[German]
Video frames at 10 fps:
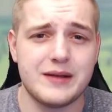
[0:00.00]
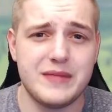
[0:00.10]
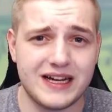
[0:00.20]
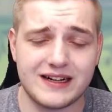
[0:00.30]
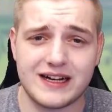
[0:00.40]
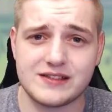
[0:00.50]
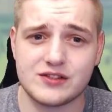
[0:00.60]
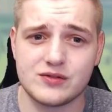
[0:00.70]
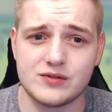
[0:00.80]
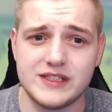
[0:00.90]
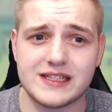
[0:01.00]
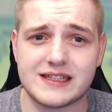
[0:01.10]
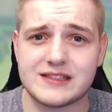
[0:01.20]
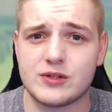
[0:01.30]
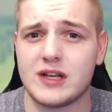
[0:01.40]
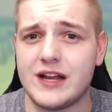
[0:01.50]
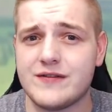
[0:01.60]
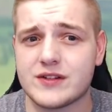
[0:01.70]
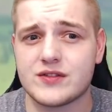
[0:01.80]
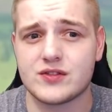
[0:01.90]
Mega krasses Turnier. Das Ganze wird auch
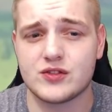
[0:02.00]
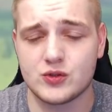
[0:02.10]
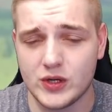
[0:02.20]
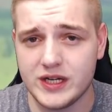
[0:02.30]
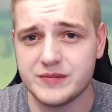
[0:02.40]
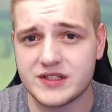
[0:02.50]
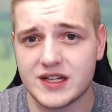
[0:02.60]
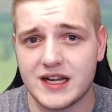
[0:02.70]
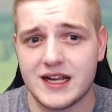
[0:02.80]
live gestreamt.